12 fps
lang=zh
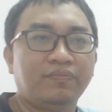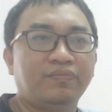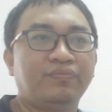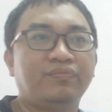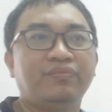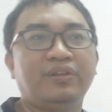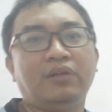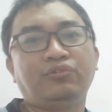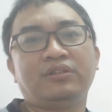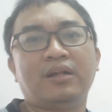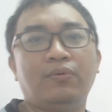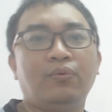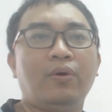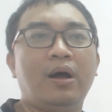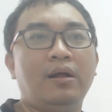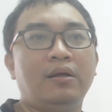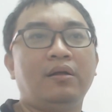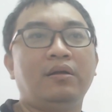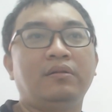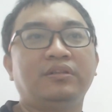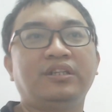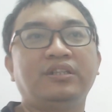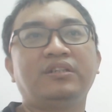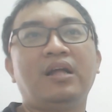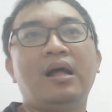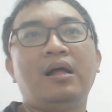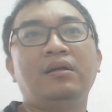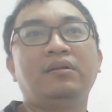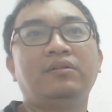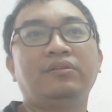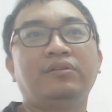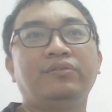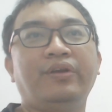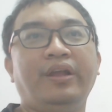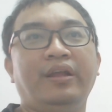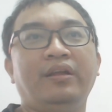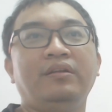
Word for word: 你要去掌握啊，甚至啊，对不对？